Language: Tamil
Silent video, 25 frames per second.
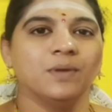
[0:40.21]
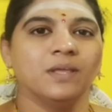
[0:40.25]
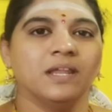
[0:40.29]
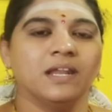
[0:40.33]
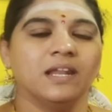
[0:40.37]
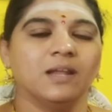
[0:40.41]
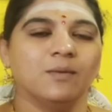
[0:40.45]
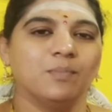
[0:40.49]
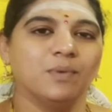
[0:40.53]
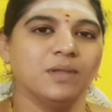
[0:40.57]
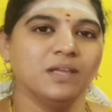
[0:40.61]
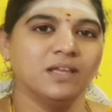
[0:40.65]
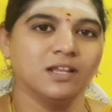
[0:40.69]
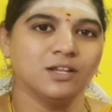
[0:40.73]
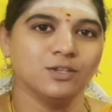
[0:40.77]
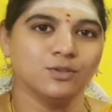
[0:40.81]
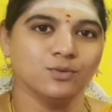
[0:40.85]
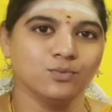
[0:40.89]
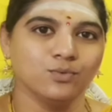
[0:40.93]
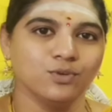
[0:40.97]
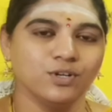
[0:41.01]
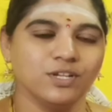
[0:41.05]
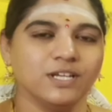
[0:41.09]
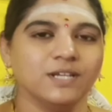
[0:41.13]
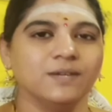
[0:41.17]
பீரியட்
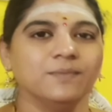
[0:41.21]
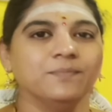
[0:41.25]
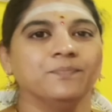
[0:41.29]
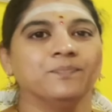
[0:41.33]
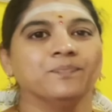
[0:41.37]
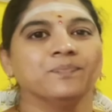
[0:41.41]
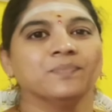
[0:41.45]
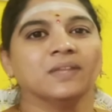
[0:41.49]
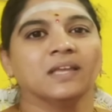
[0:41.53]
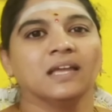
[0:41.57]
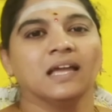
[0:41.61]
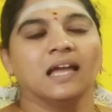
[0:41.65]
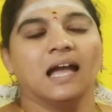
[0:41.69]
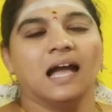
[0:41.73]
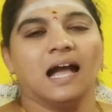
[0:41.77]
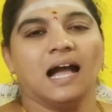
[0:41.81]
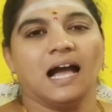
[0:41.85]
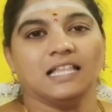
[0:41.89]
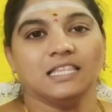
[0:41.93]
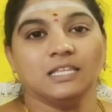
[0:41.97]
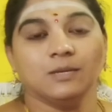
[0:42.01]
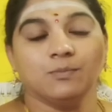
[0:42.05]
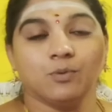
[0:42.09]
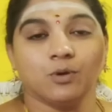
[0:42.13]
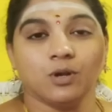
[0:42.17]
அப்படிங்கிறது உண்டு
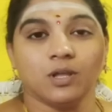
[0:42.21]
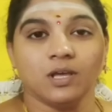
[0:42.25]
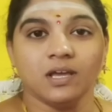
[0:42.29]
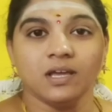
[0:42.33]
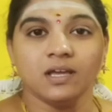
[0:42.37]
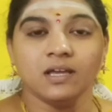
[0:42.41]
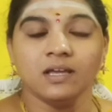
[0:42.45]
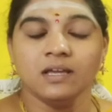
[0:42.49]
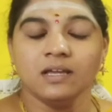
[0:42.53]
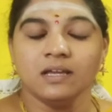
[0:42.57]
அதே போல்